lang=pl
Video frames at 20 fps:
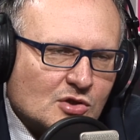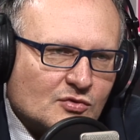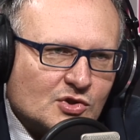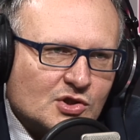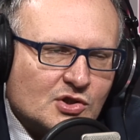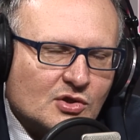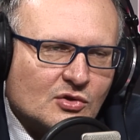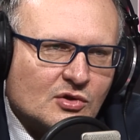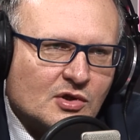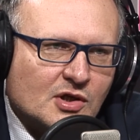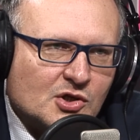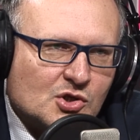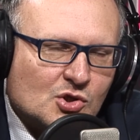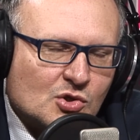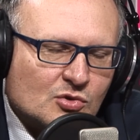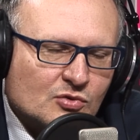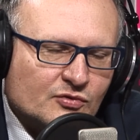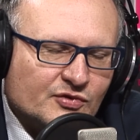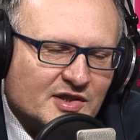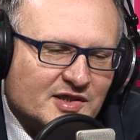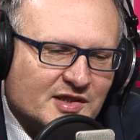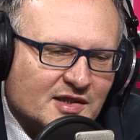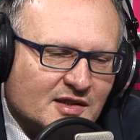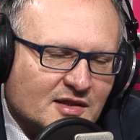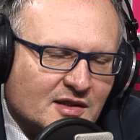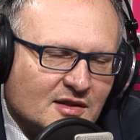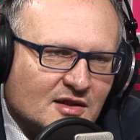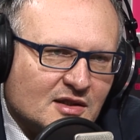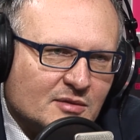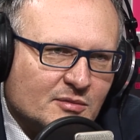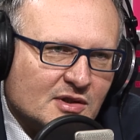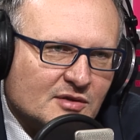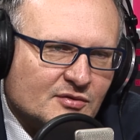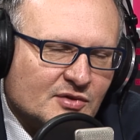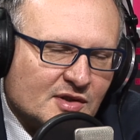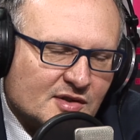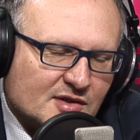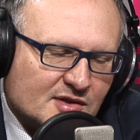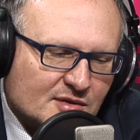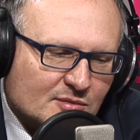rzeczywiście ograniczoną wiedzę na ten temat,
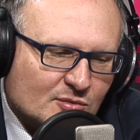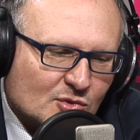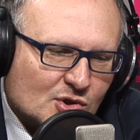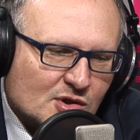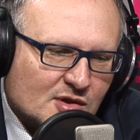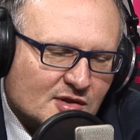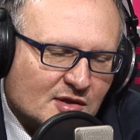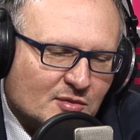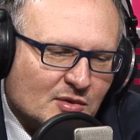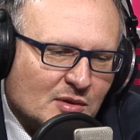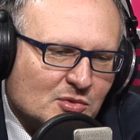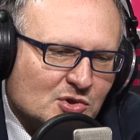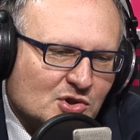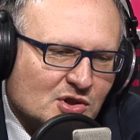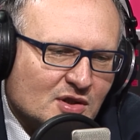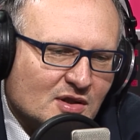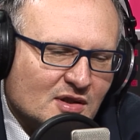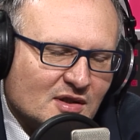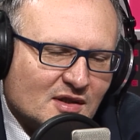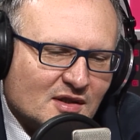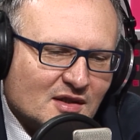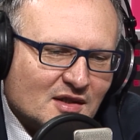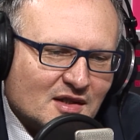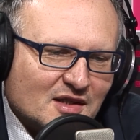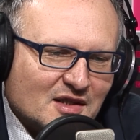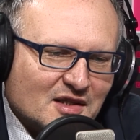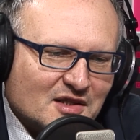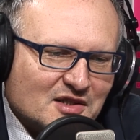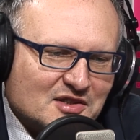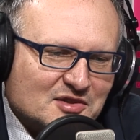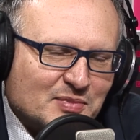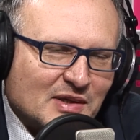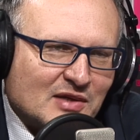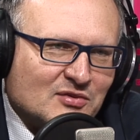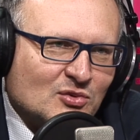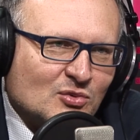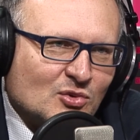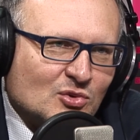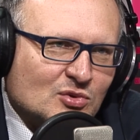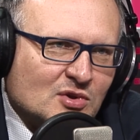więc może zajmiemy się
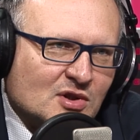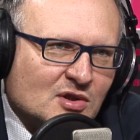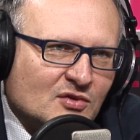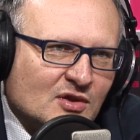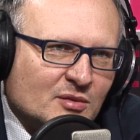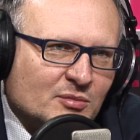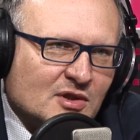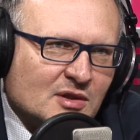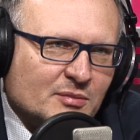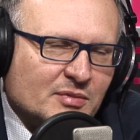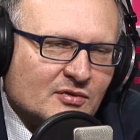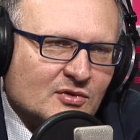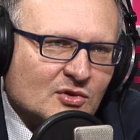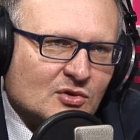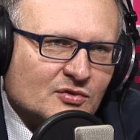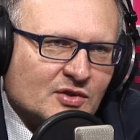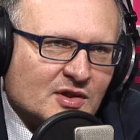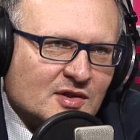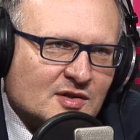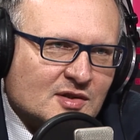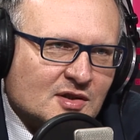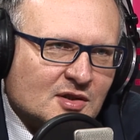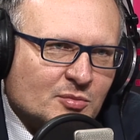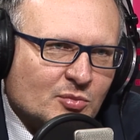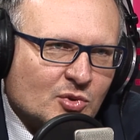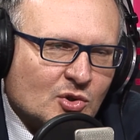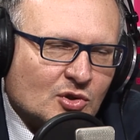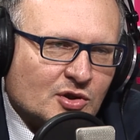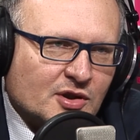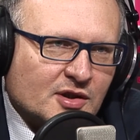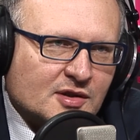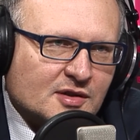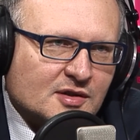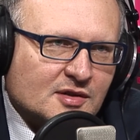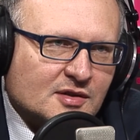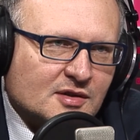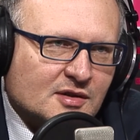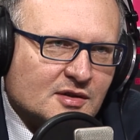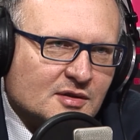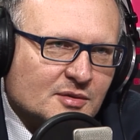sprawą, o której wiemy na pewno więcej.
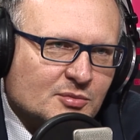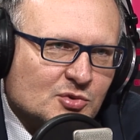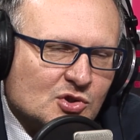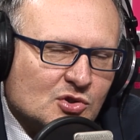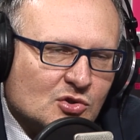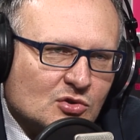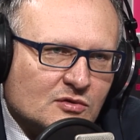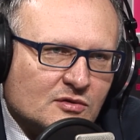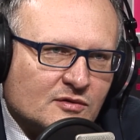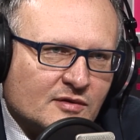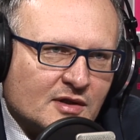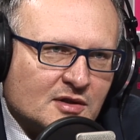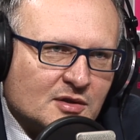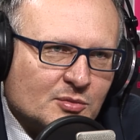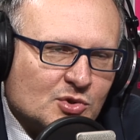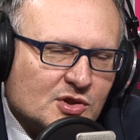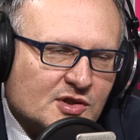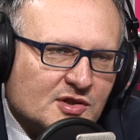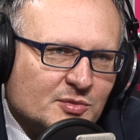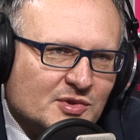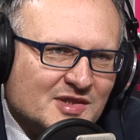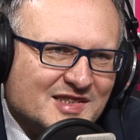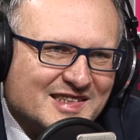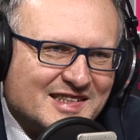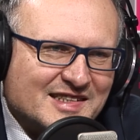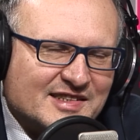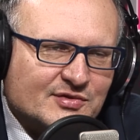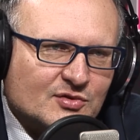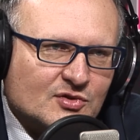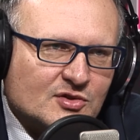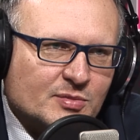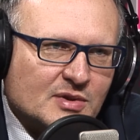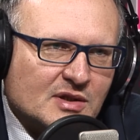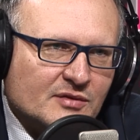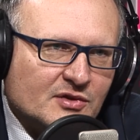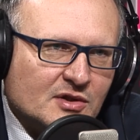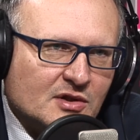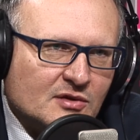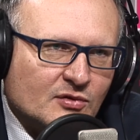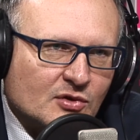Projekt y, przygotowywany przez Ministerstwo
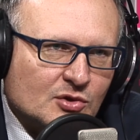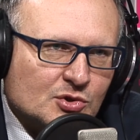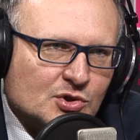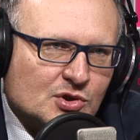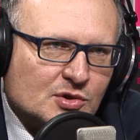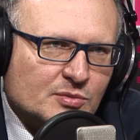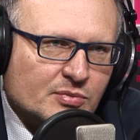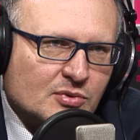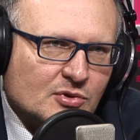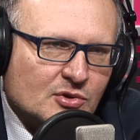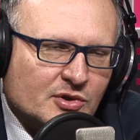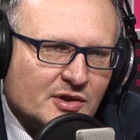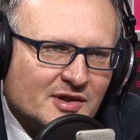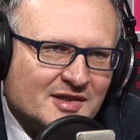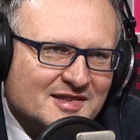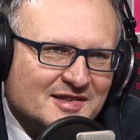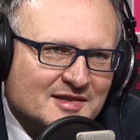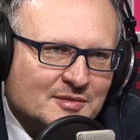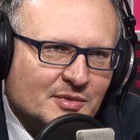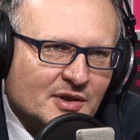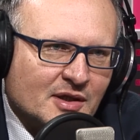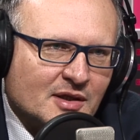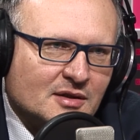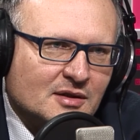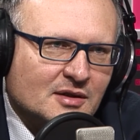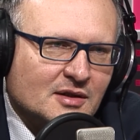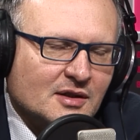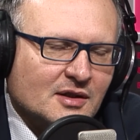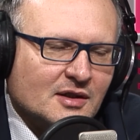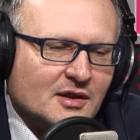Sprawiedliwości, projekt zmian